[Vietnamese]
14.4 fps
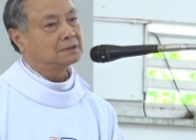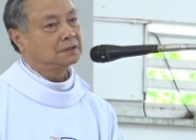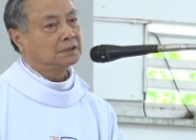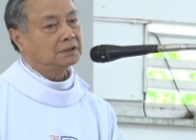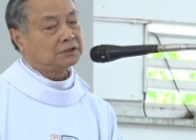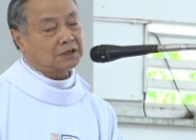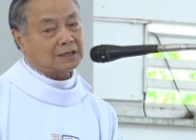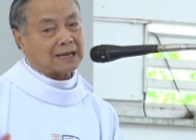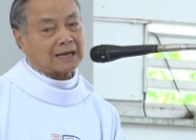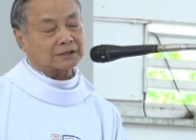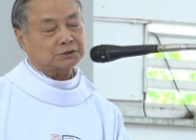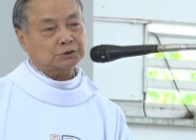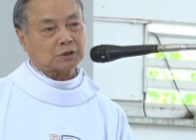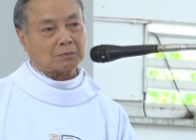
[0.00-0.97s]
Những người
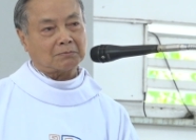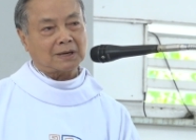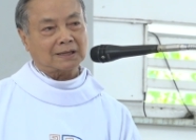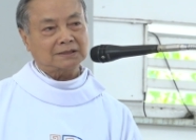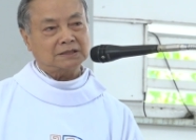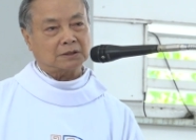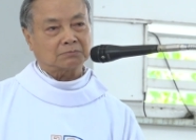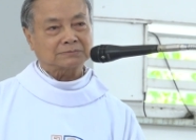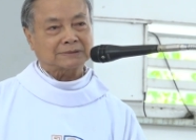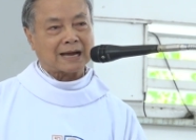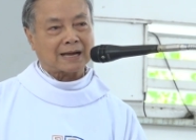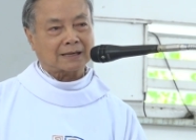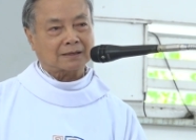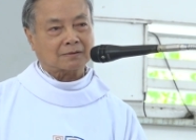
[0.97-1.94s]
hàng xóm láng giềng chúng
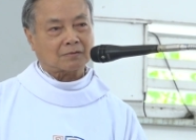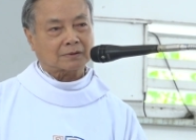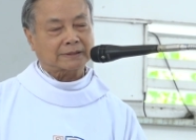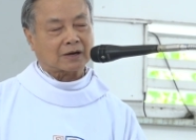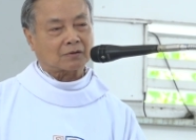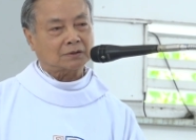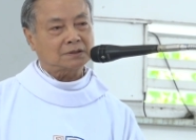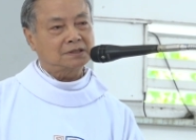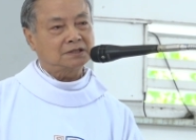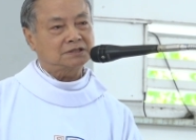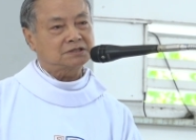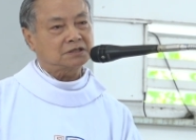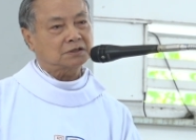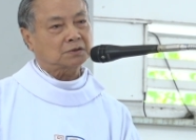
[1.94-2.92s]
ta đã có thể có những người
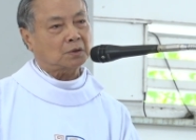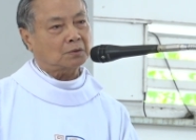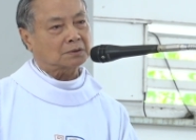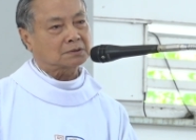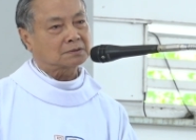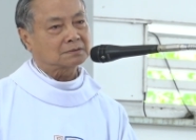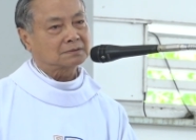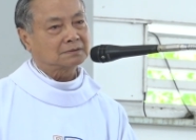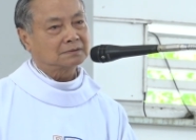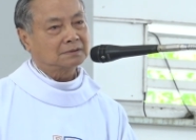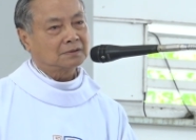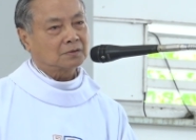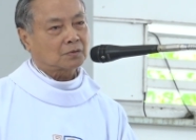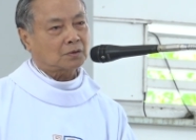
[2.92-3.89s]
chưa tốt,
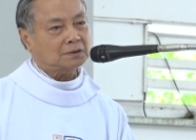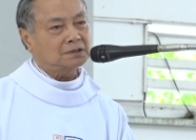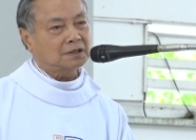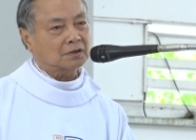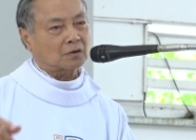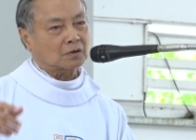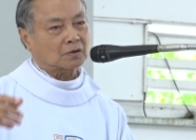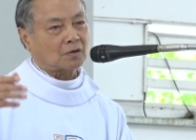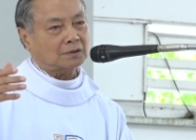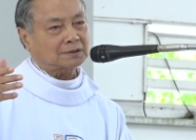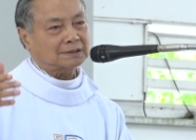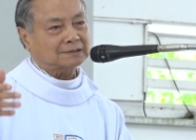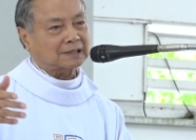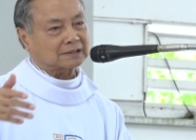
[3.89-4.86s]
có những người còn có
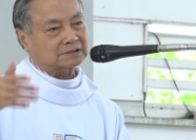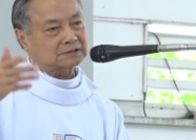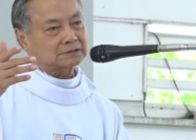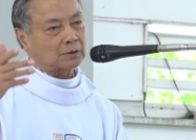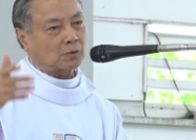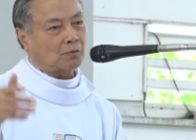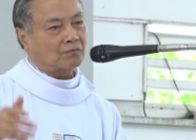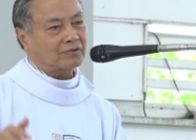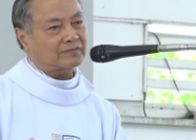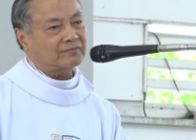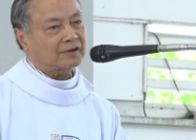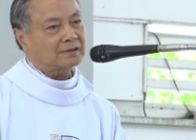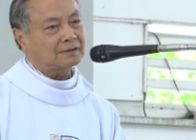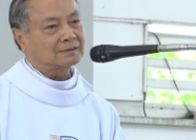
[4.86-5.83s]
những cái tật xấu vân vân.